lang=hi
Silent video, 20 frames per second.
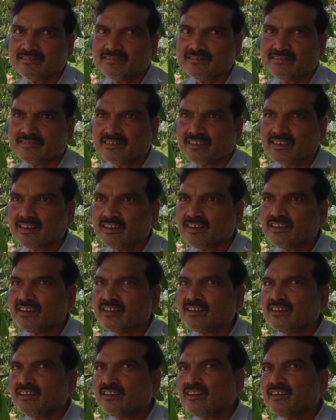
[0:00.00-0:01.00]
करते हैं भाई
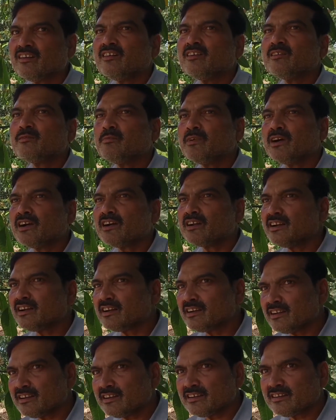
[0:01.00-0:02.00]
और बाग
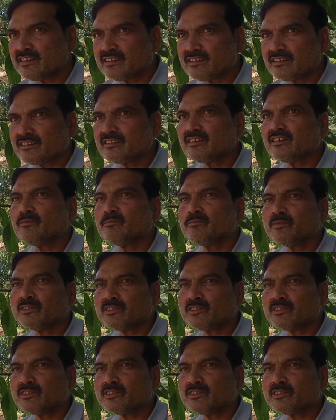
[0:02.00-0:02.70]
लगे हैं